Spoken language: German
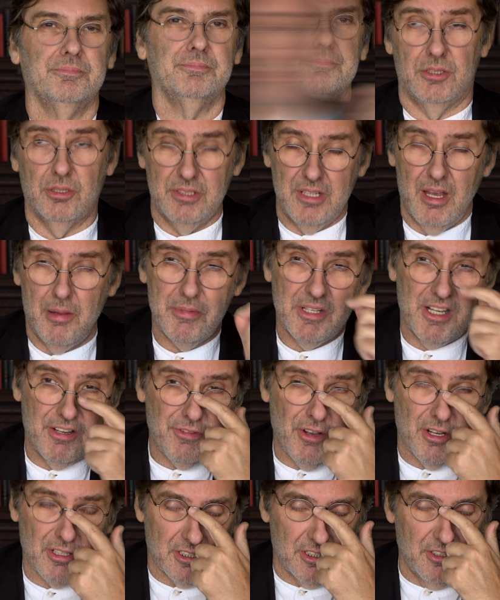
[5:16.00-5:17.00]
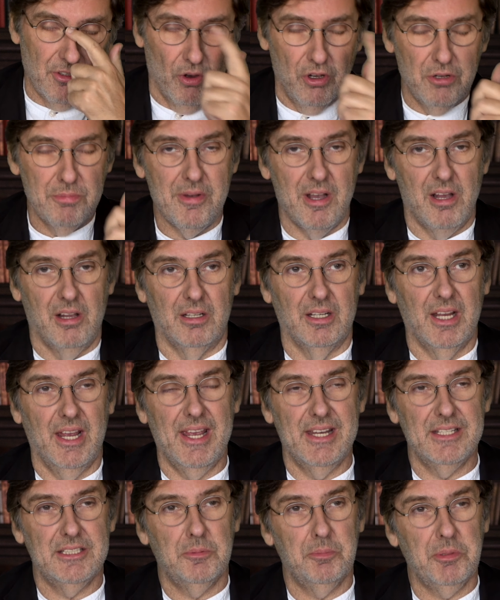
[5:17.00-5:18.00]
Zusammengefasst nochmal,
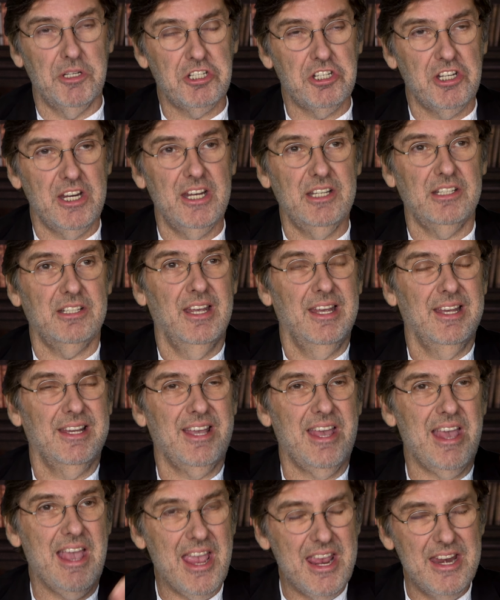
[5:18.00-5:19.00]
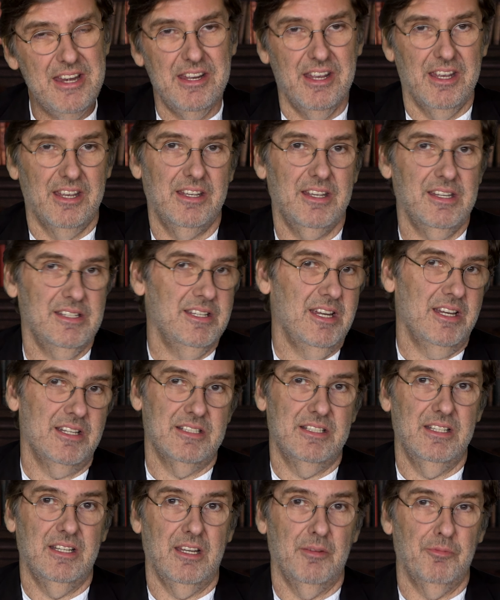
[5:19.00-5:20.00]
es besteht keine
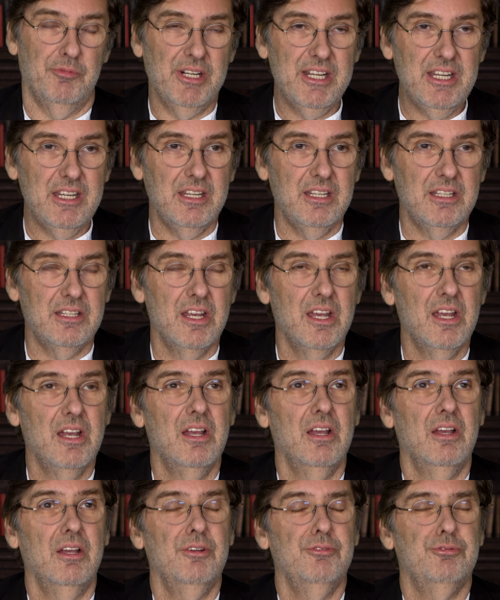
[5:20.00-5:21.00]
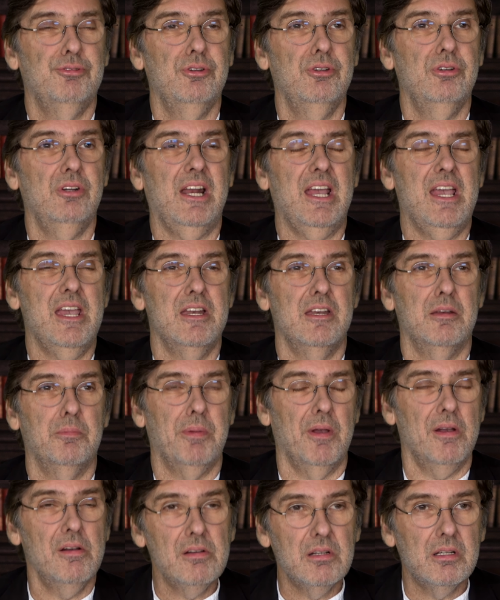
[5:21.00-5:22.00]
gesetzliche Pflicht, für
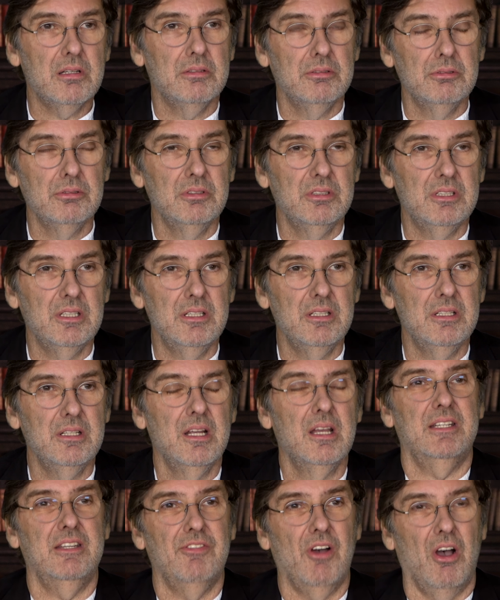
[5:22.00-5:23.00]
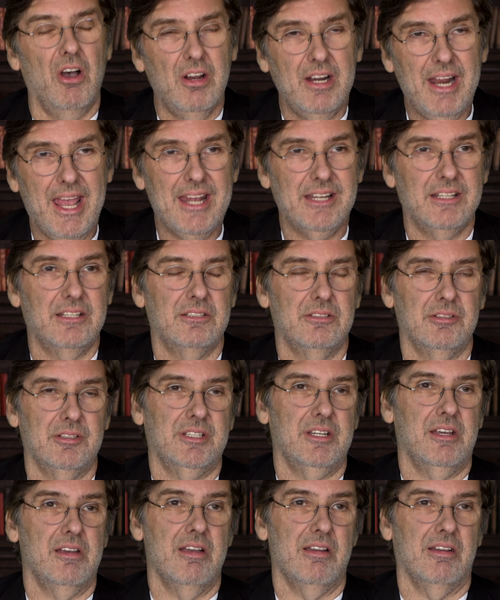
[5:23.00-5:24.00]
einen Bankkunden die Wahrheit zu
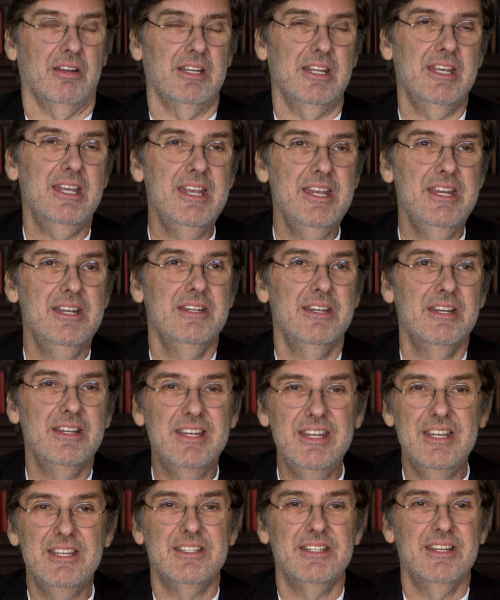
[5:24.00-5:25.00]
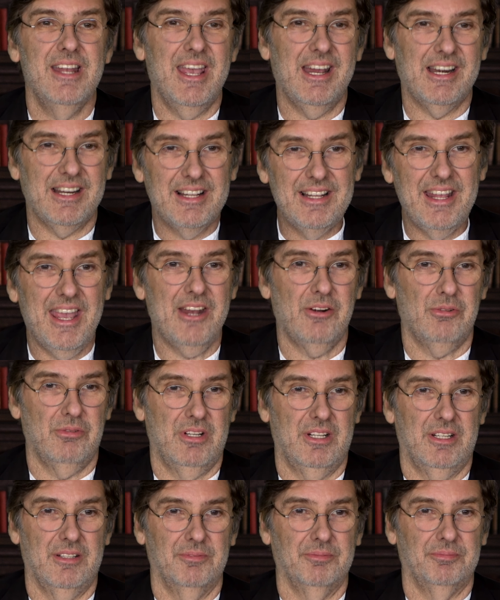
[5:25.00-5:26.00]
sagen in diesen
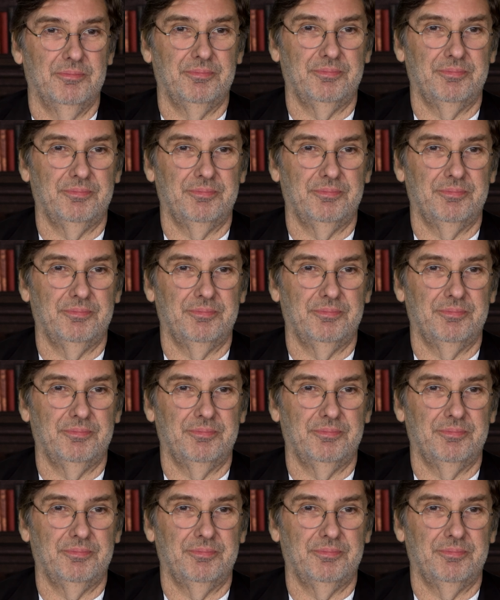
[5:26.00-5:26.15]
Erklärungen.